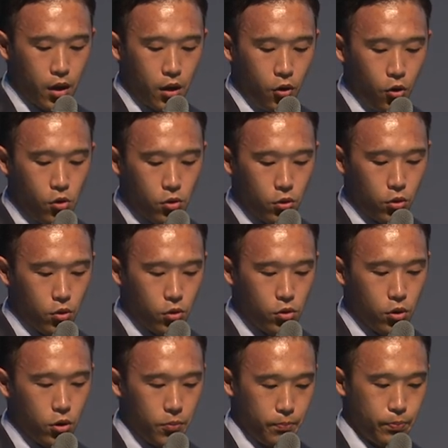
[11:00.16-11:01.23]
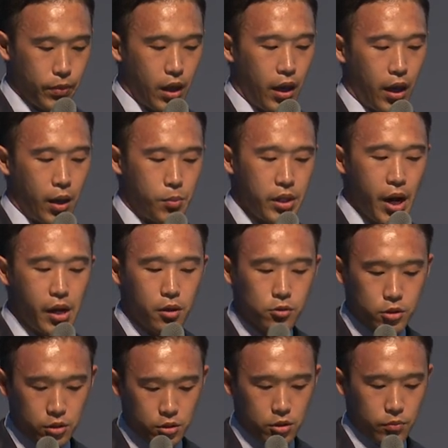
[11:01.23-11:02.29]
本校今後、え未来を
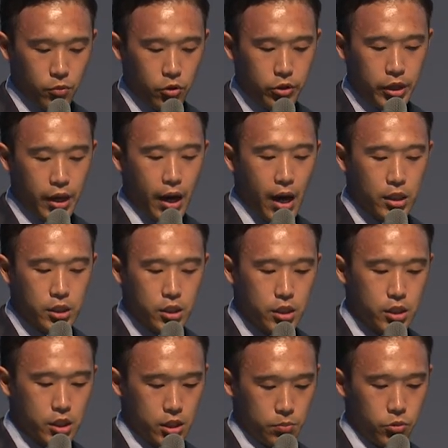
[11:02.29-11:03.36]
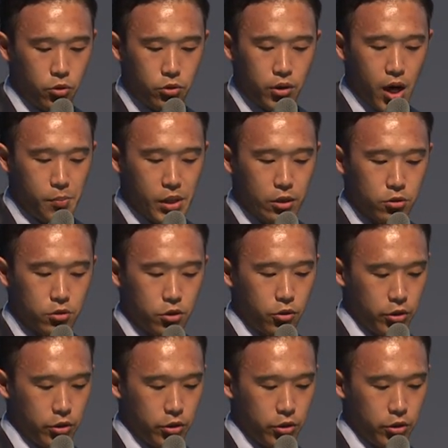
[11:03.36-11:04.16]
つくる堀江 ICT プログラミング教